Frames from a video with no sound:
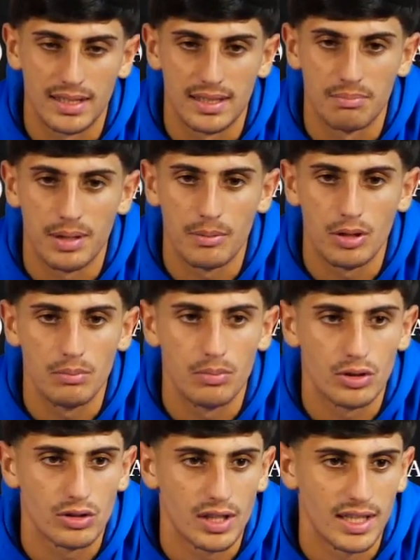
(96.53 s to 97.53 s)
sappiamo
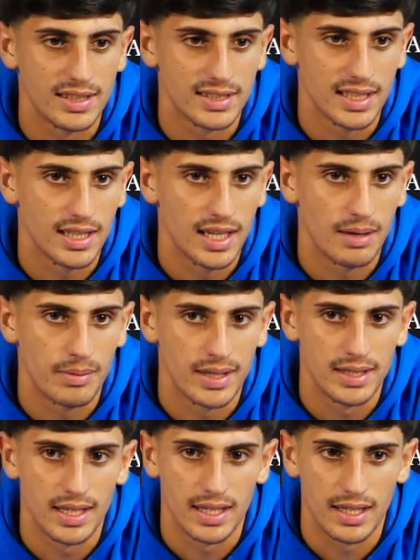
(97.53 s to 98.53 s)
l'importanza della
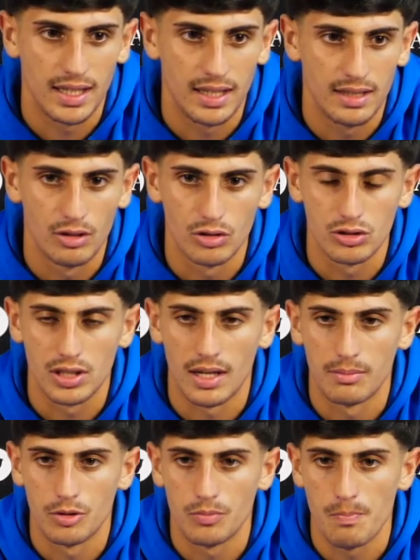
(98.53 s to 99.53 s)
maglia che
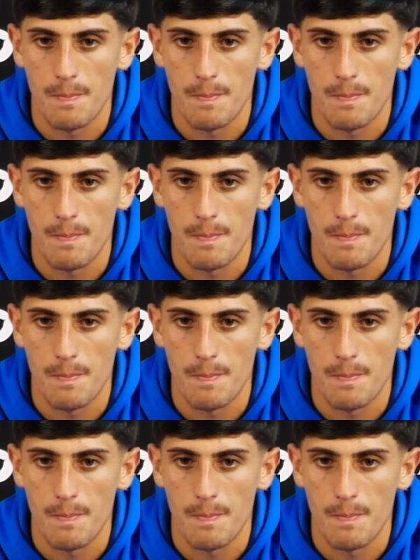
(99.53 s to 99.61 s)
indossiamo.